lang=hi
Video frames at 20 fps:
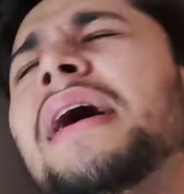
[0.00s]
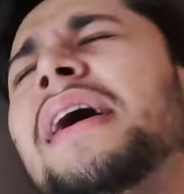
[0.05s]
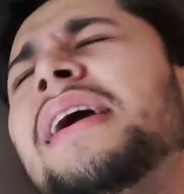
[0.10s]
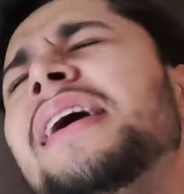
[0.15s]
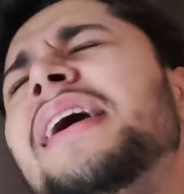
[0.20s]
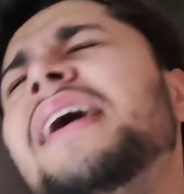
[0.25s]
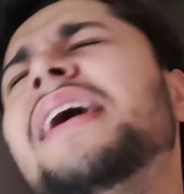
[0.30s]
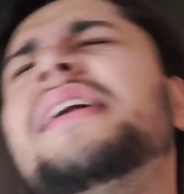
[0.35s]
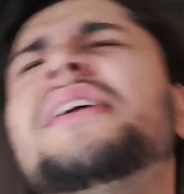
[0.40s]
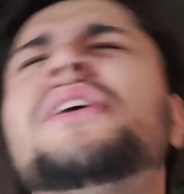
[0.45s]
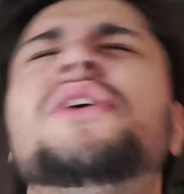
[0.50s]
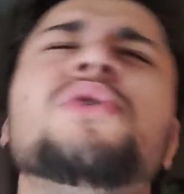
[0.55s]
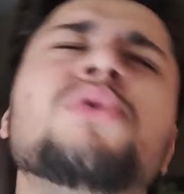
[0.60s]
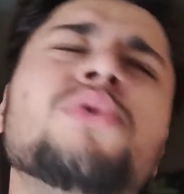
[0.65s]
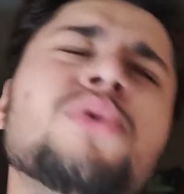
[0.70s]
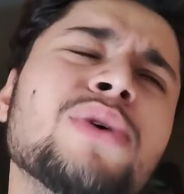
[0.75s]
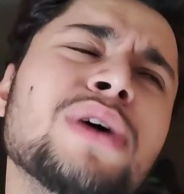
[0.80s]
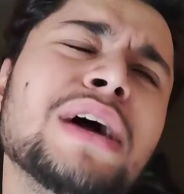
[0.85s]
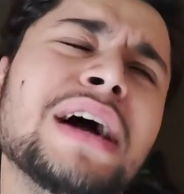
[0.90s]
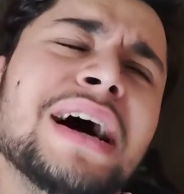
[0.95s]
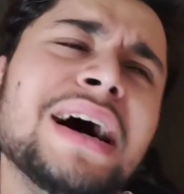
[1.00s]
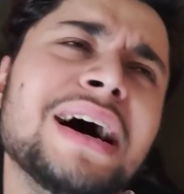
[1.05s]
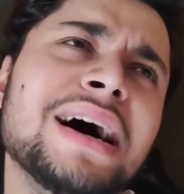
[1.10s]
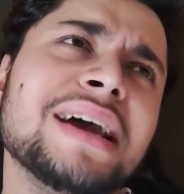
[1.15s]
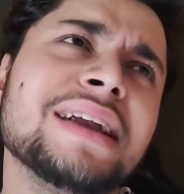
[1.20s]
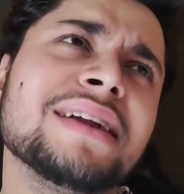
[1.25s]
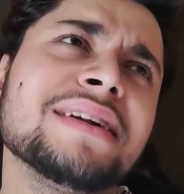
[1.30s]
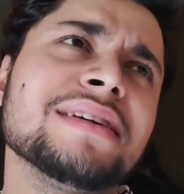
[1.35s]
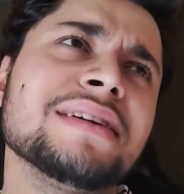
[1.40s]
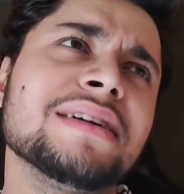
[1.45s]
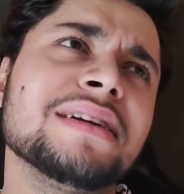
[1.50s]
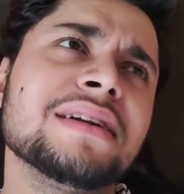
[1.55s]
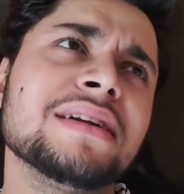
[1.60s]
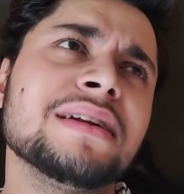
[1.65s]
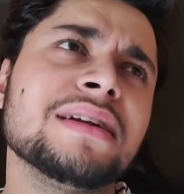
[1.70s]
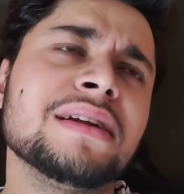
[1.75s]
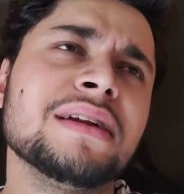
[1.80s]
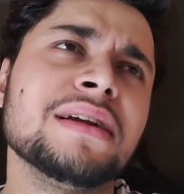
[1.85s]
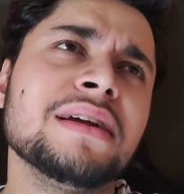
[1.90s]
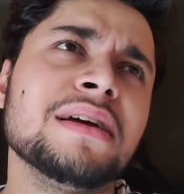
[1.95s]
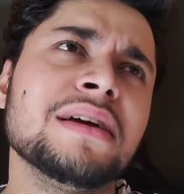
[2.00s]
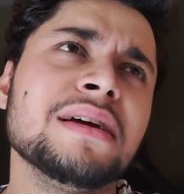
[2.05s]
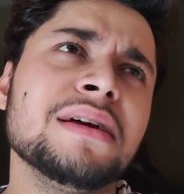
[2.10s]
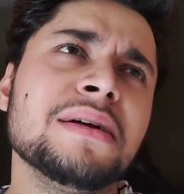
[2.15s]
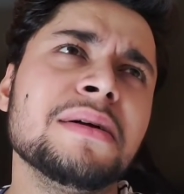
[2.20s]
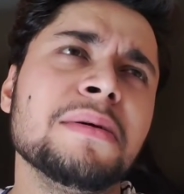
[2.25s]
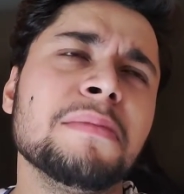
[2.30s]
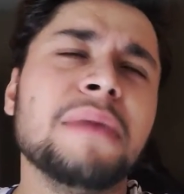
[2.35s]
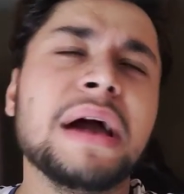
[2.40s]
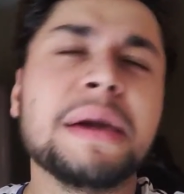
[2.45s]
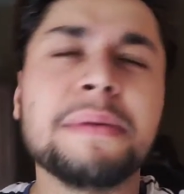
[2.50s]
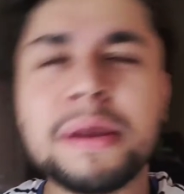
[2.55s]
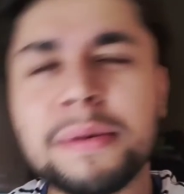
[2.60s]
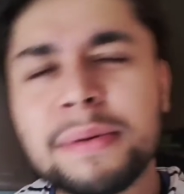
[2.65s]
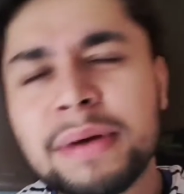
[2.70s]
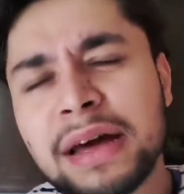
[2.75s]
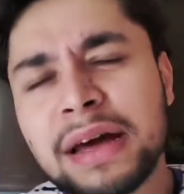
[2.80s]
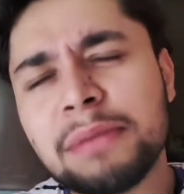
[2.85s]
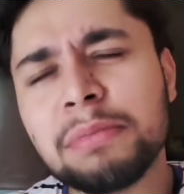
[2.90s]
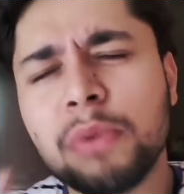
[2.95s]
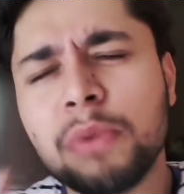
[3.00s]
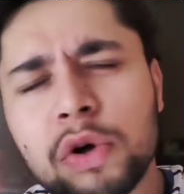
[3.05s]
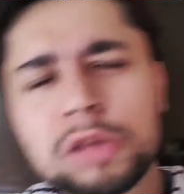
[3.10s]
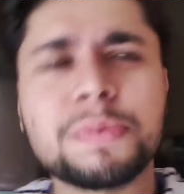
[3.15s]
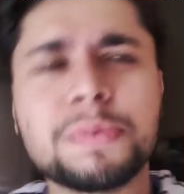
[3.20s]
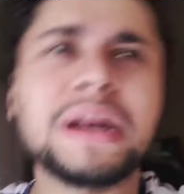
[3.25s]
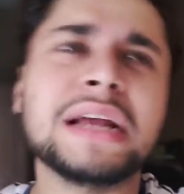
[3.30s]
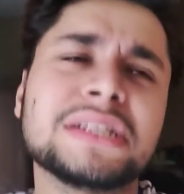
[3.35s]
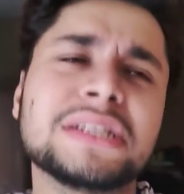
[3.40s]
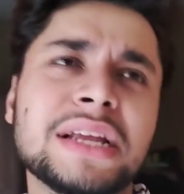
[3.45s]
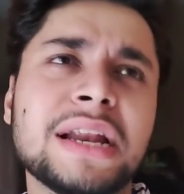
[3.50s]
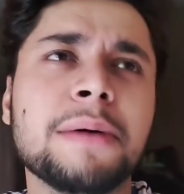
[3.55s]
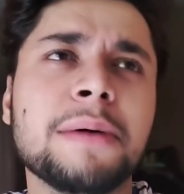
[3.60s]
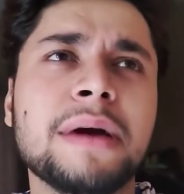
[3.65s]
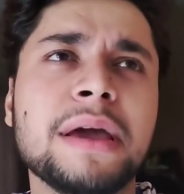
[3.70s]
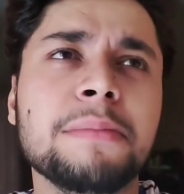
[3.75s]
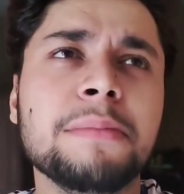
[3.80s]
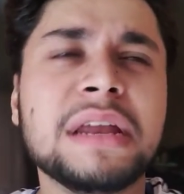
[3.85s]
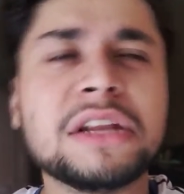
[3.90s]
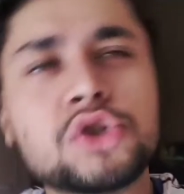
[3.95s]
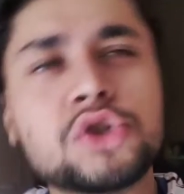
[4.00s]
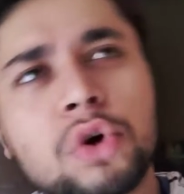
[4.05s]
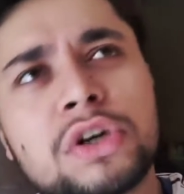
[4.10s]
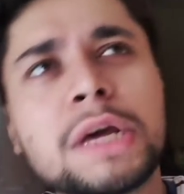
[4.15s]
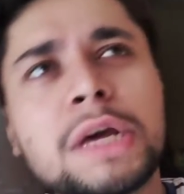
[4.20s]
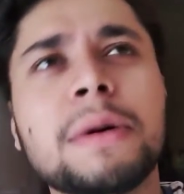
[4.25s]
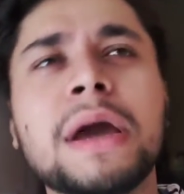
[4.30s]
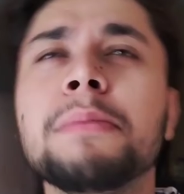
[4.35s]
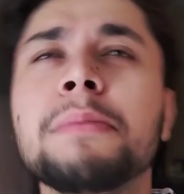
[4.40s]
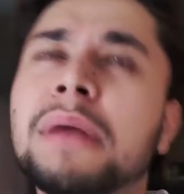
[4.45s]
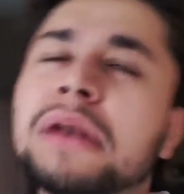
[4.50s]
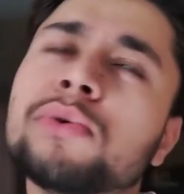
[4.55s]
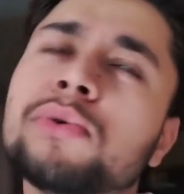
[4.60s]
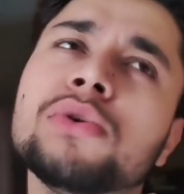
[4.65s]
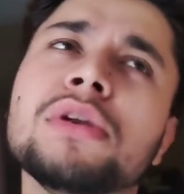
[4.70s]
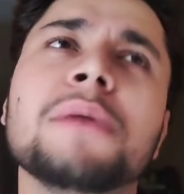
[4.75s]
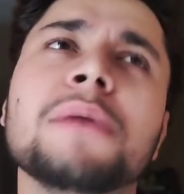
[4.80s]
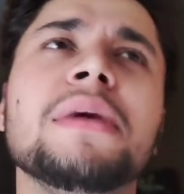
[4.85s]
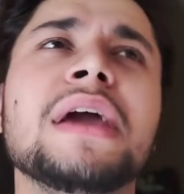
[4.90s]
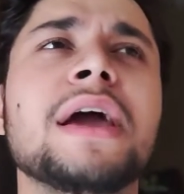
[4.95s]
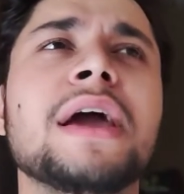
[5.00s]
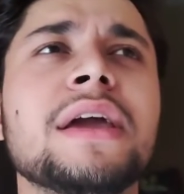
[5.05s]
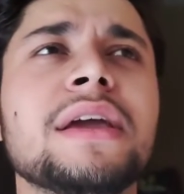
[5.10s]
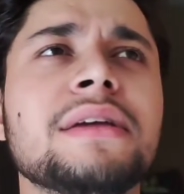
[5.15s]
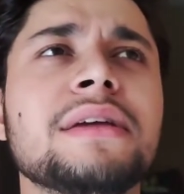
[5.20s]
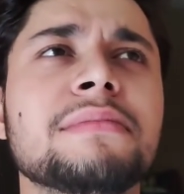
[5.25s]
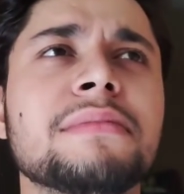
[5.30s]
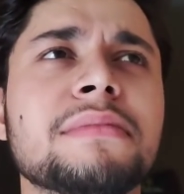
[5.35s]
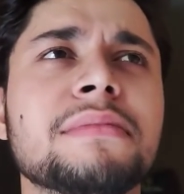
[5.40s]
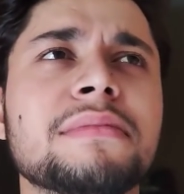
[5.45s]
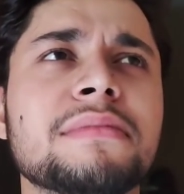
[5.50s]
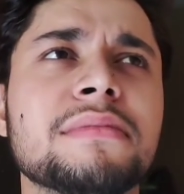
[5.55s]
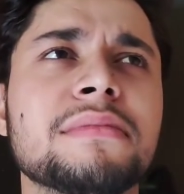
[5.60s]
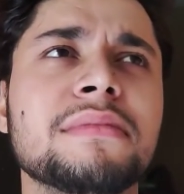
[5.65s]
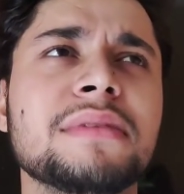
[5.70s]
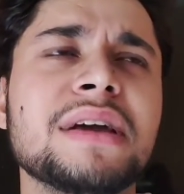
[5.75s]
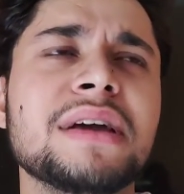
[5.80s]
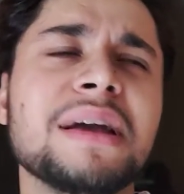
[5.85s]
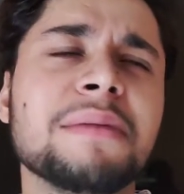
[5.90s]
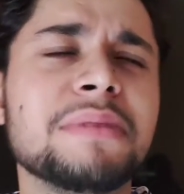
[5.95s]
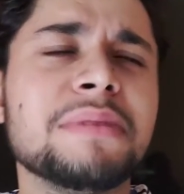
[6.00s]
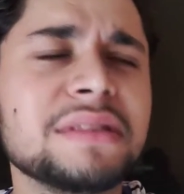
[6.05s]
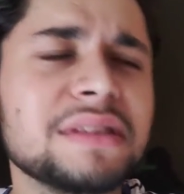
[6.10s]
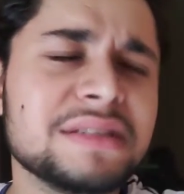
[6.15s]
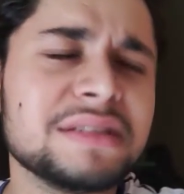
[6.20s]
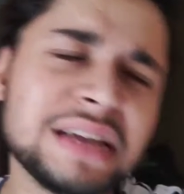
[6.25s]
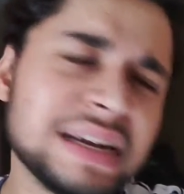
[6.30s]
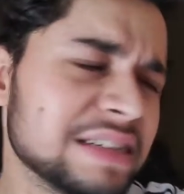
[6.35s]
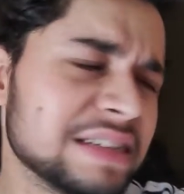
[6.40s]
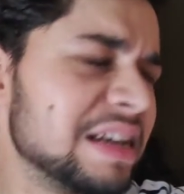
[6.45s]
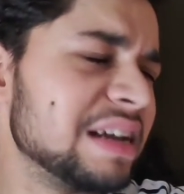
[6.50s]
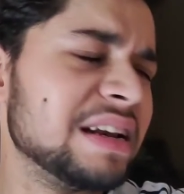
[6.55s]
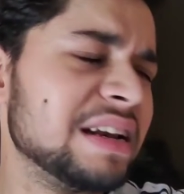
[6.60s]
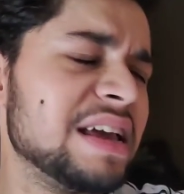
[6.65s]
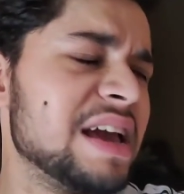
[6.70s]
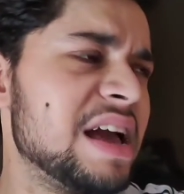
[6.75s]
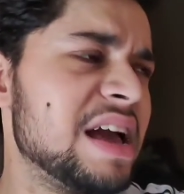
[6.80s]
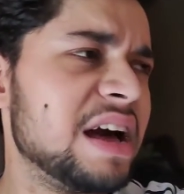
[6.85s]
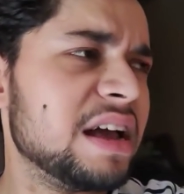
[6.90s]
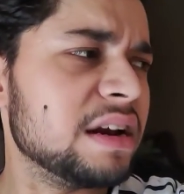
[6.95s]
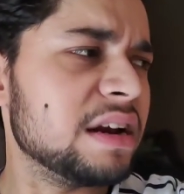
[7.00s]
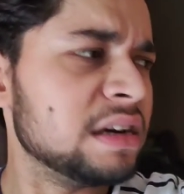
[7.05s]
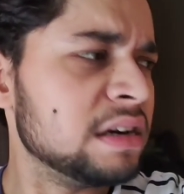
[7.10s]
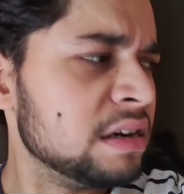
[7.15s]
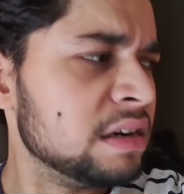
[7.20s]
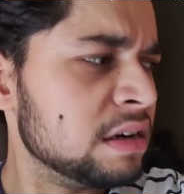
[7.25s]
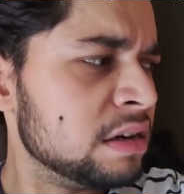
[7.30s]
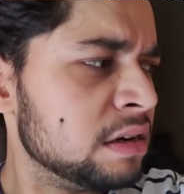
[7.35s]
भाई यार क्यों यार भाई मेरे यार बहुत प्रेशर है भाई मेरे छोटे भाई मन्नू ने भी आई यार बंदी सेट कर लिया यार